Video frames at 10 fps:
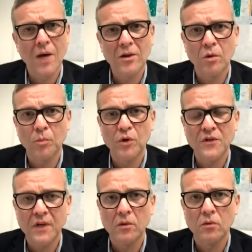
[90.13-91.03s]
de
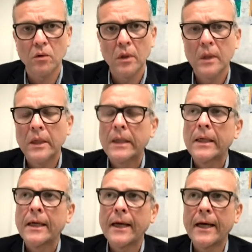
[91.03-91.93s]
4%.
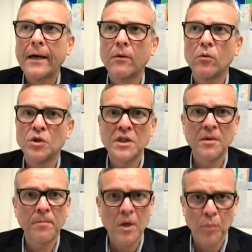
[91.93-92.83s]
É, o
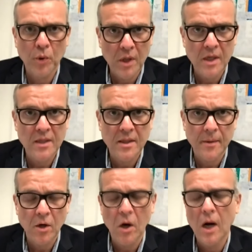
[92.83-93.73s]
desempenho poderia
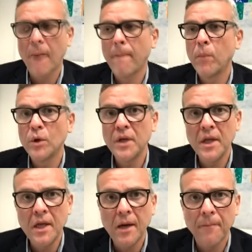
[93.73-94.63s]
ser melhor?
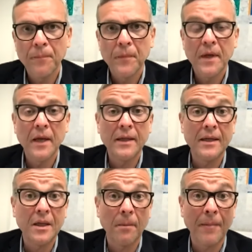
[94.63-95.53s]
Poderia. O que,
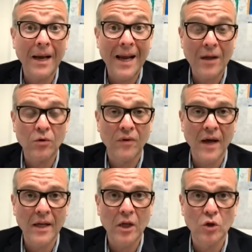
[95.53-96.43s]
tem atrapalhado o
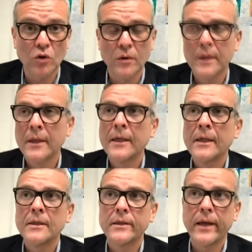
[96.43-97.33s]
varejo?
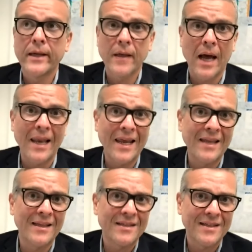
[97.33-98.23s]
É,
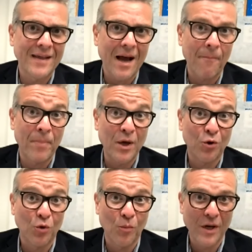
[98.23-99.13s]
além desse
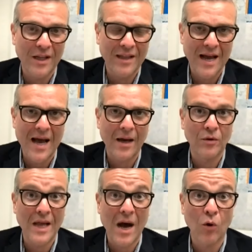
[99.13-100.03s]
aperto
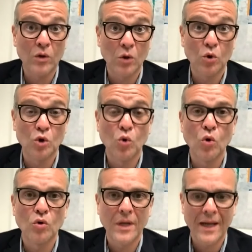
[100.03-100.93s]
monetário, da alta dos
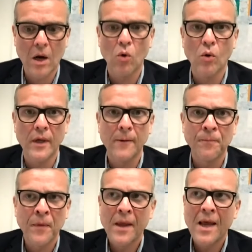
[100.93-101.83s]
juros, né, que é algo
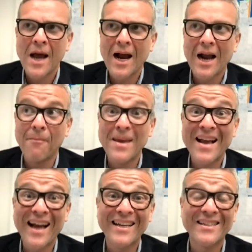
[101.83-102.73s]
que acaba
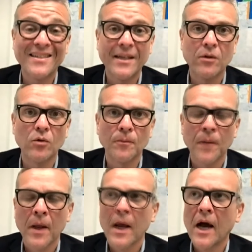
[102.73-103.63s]

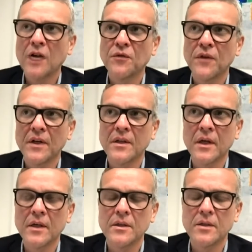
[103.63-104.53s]
encarecendo as
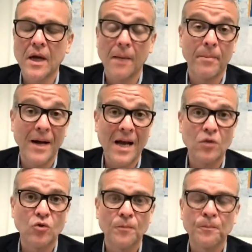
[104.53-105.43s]
vendas a
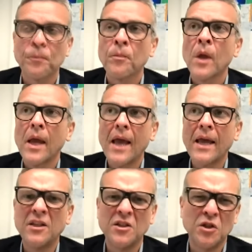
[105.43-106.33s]
prazo
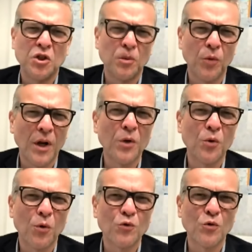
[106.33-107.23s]
é, e
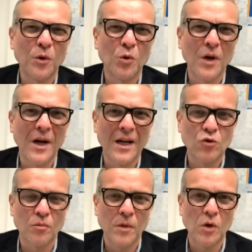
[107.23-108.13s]
desestimulando o consumidor a
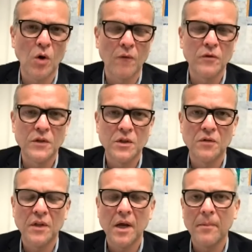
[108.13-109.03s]
assumir novos
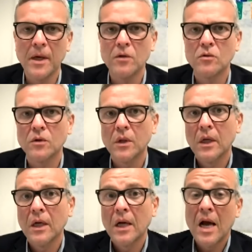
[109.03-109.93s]
endividamentos,
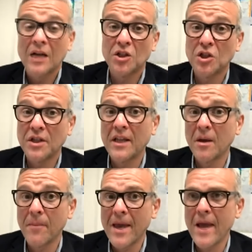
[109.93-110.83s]
a gente tem
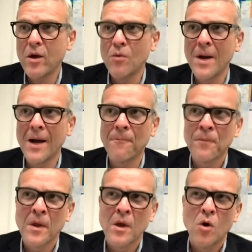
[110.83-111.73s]
também aí
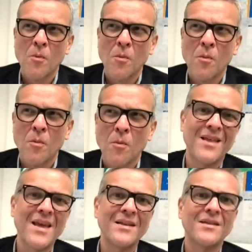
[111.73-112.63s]
uma, uma
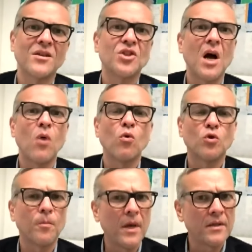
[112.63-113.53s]
tendência já há
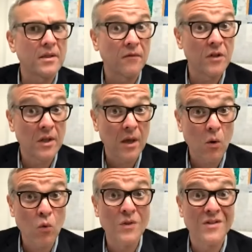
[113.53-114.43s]
alguns meses, talvez até
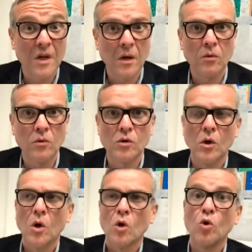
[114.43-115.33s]
alguns anos,
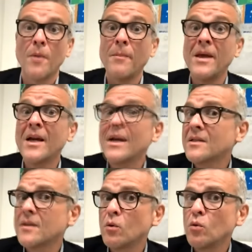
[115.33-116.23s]
de uma
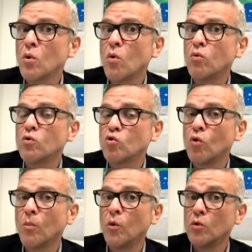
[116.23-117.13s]
migração do
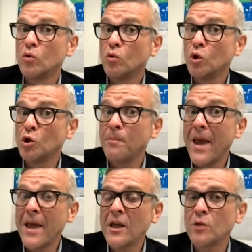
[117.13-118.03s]
consumo dos
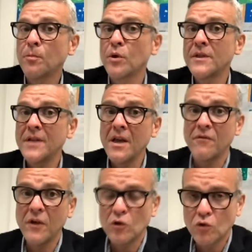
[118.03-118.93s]
bens para os
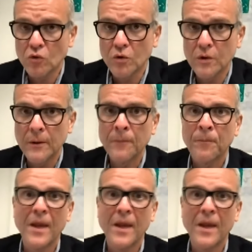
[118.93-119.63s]
serviços.